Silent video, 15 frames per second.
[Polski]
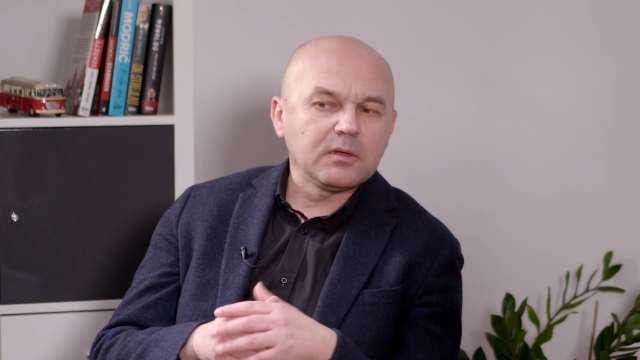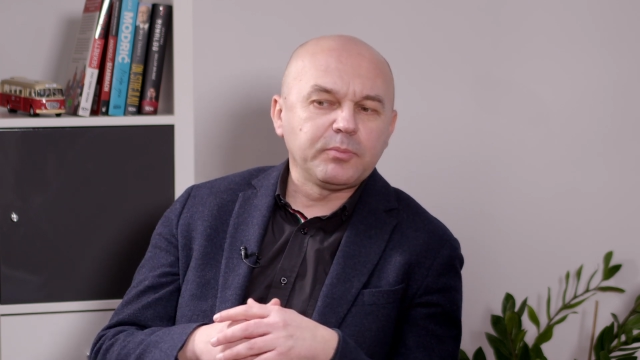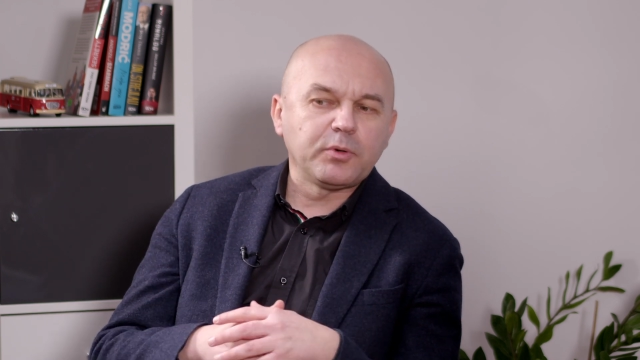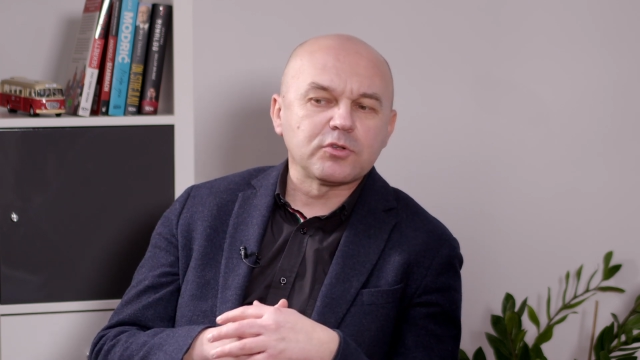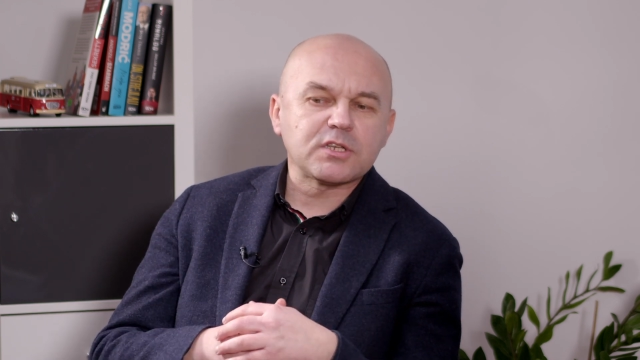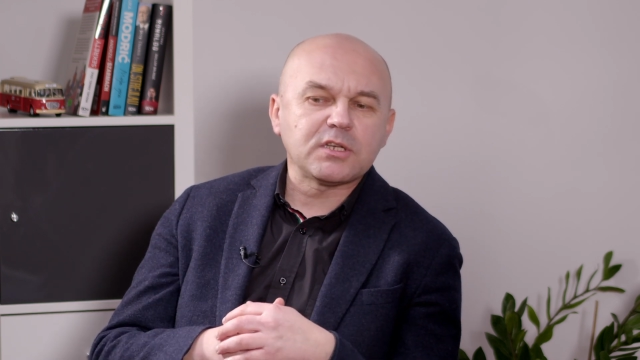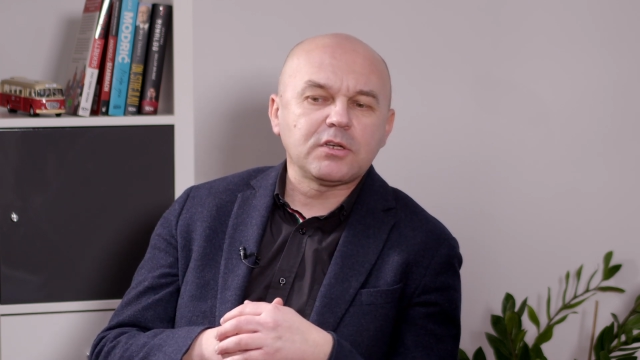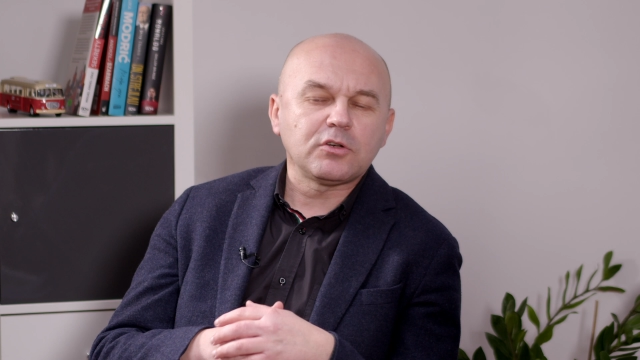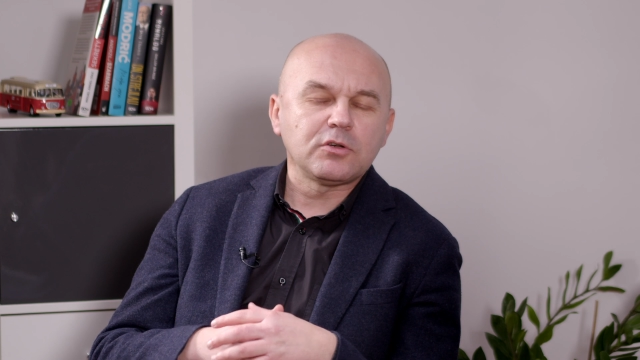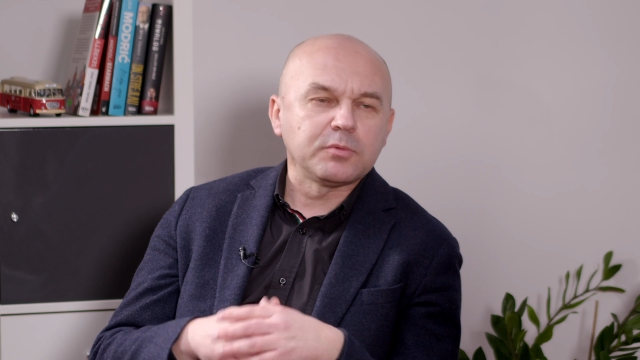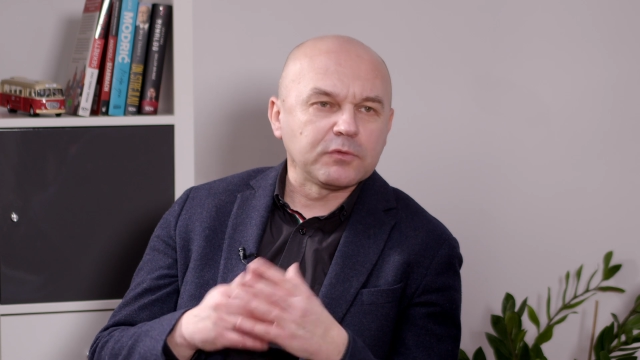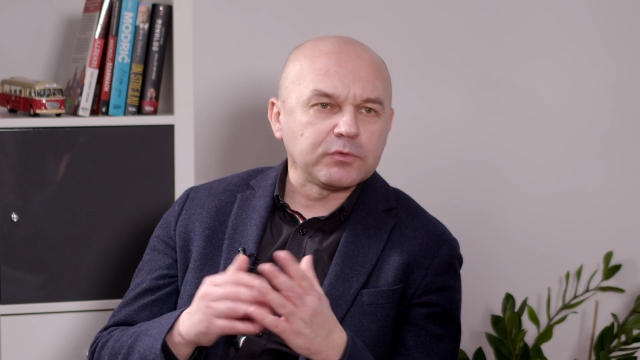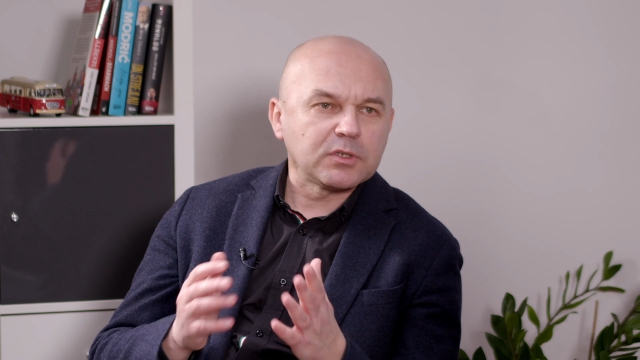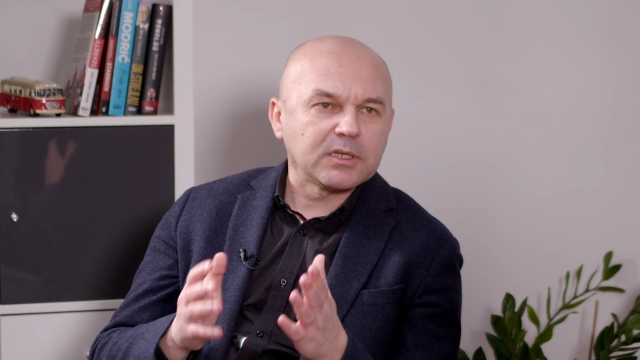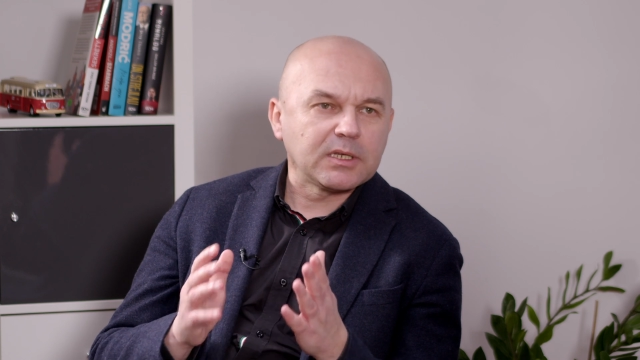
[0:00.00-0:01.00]
Y, polskich
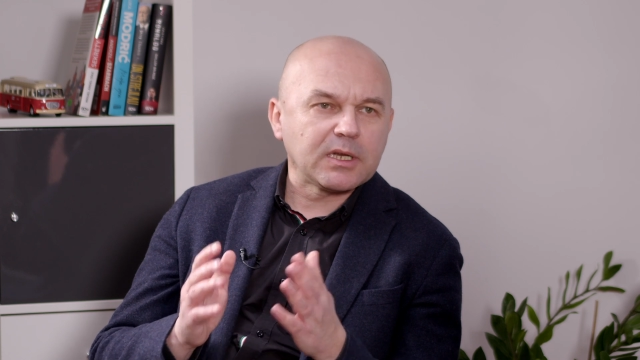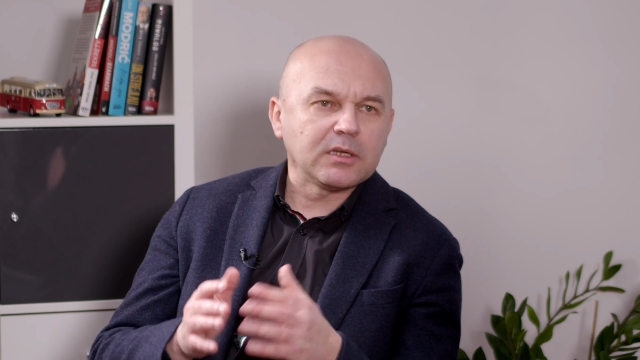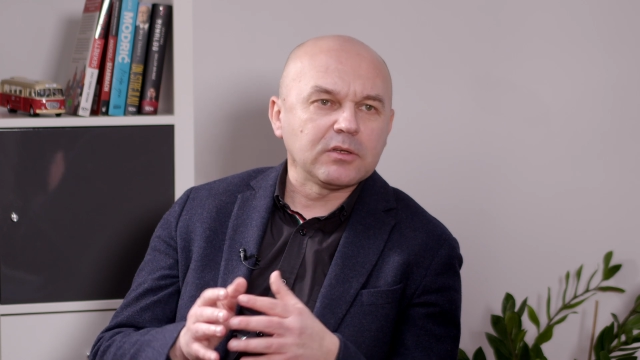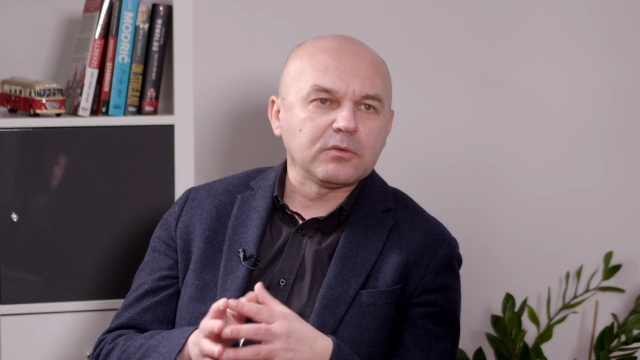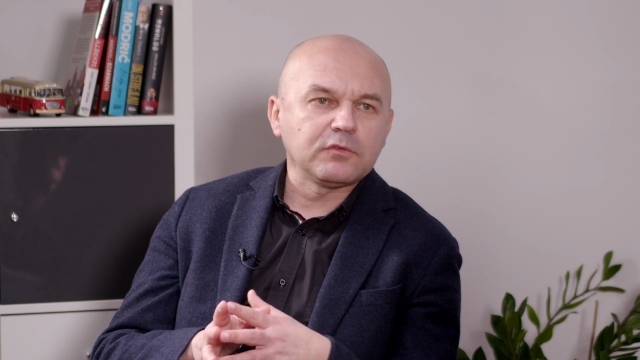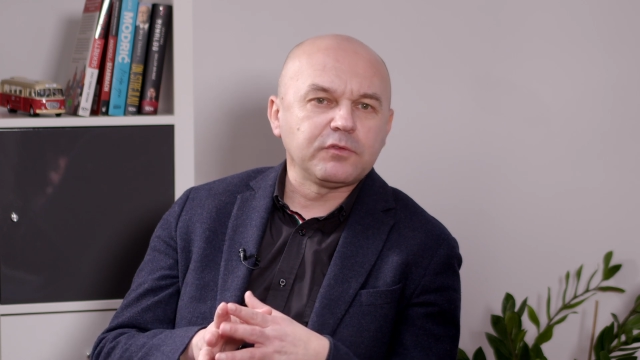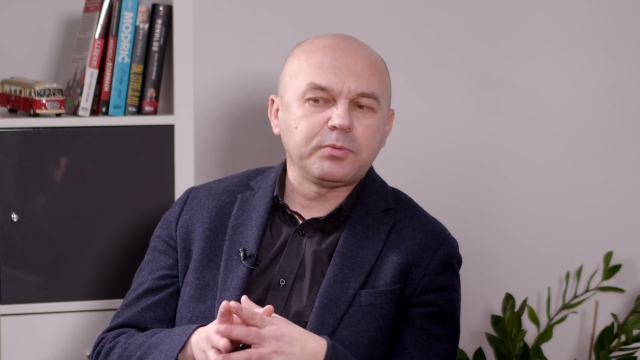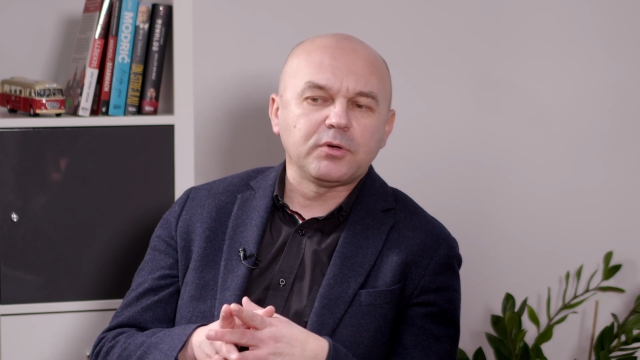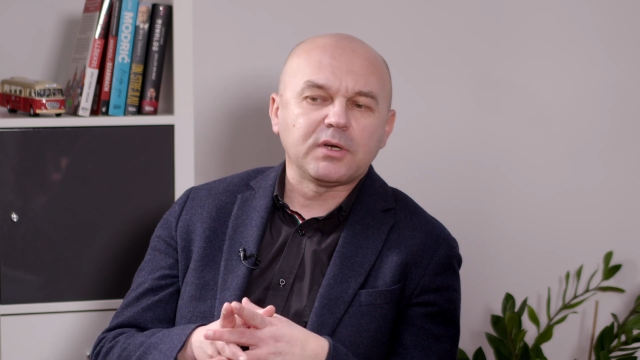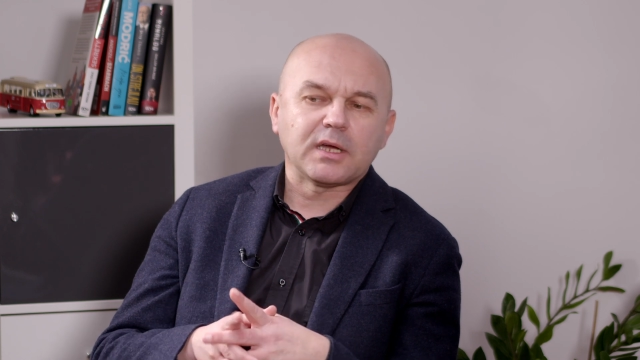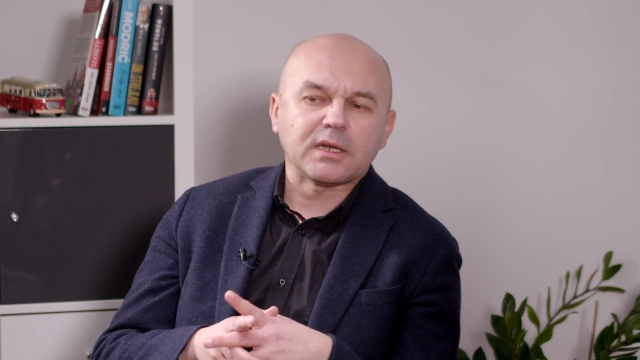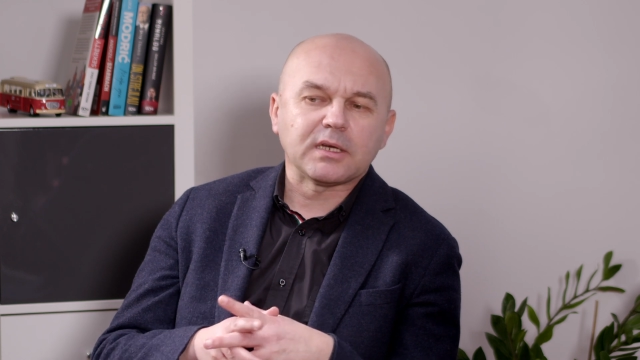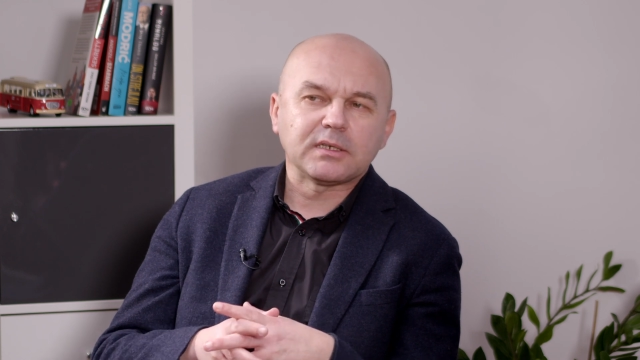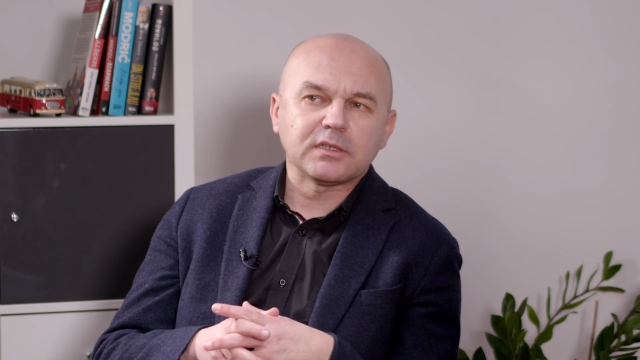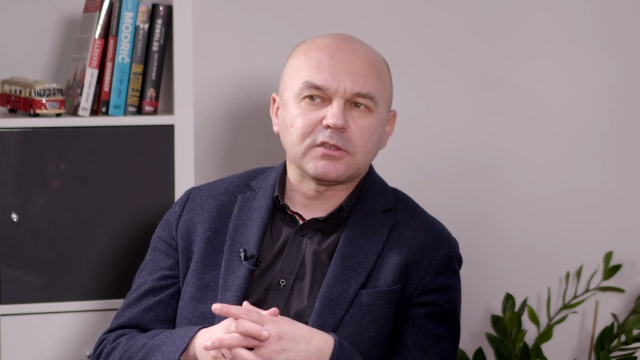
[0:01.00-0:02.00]
klubów, które grają w
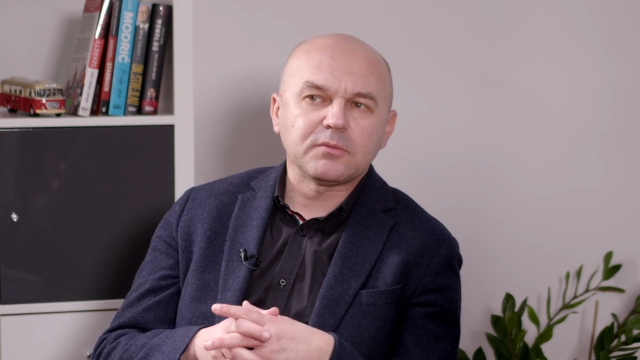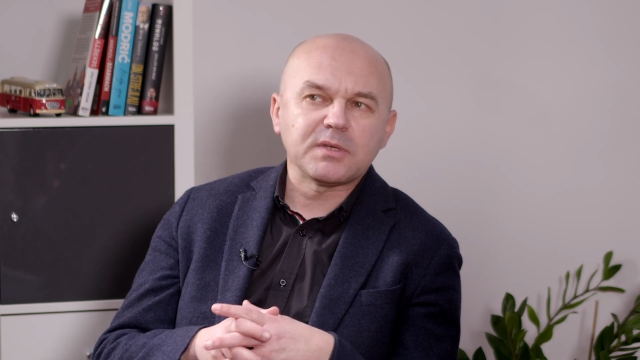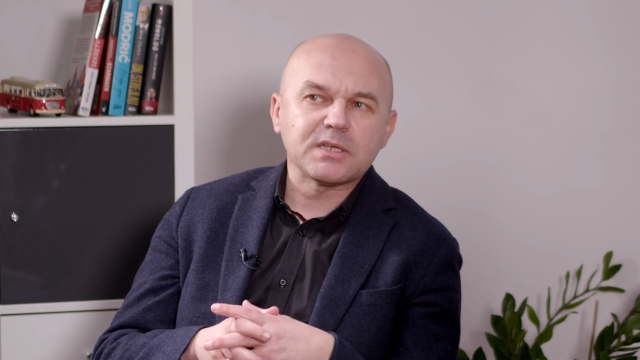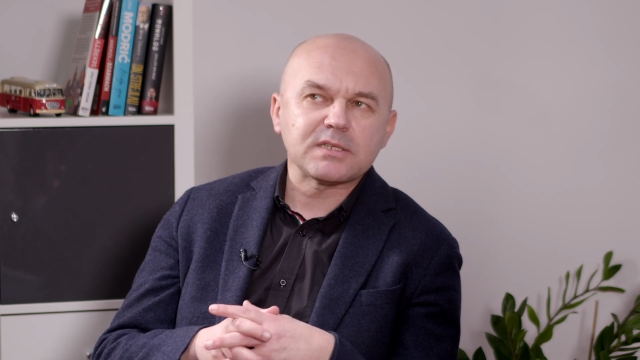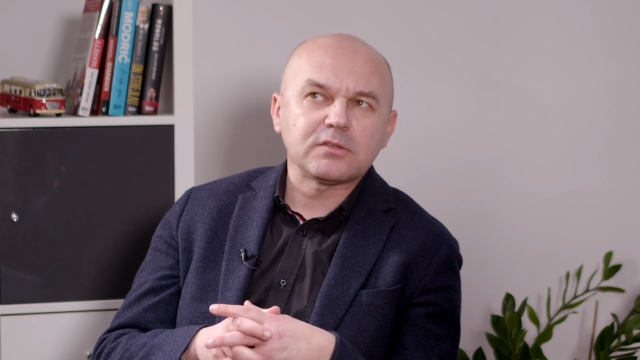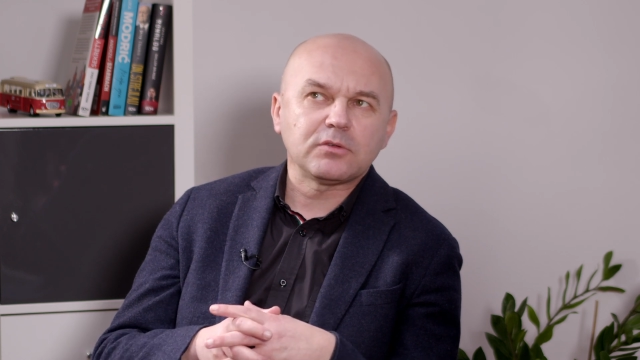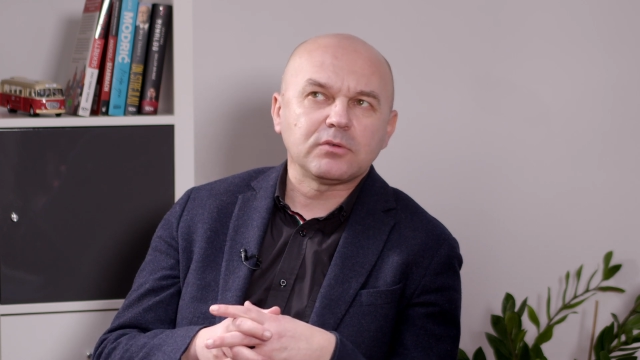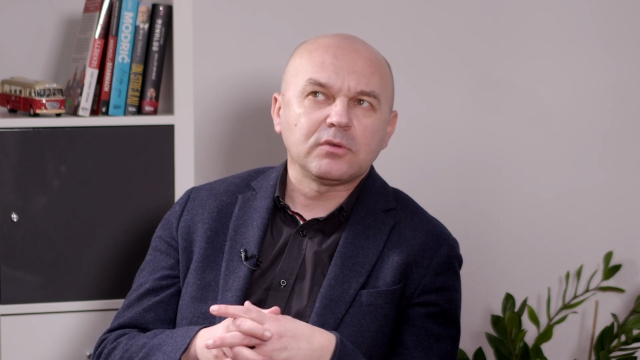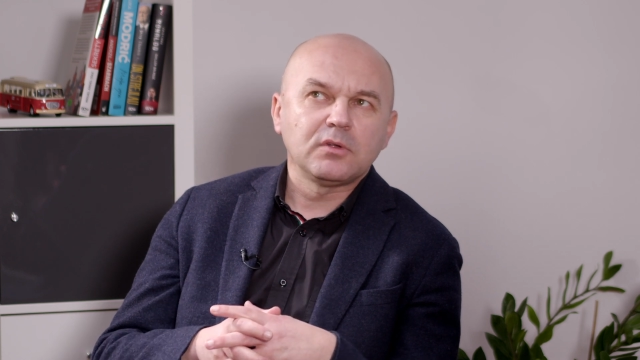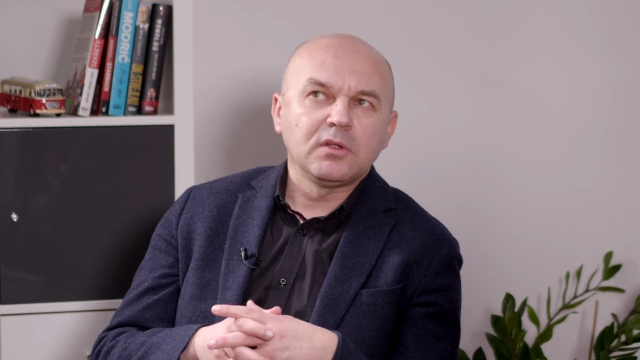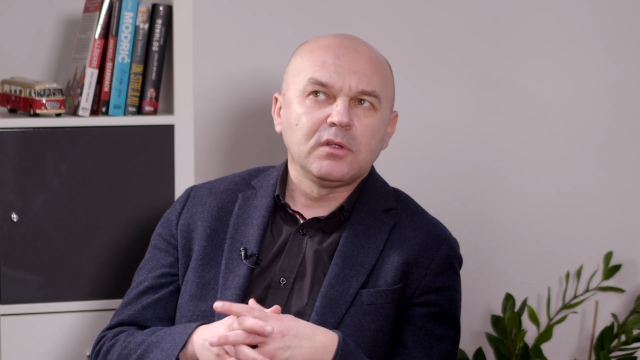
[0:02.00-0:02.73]
pucharach. Natomiast no,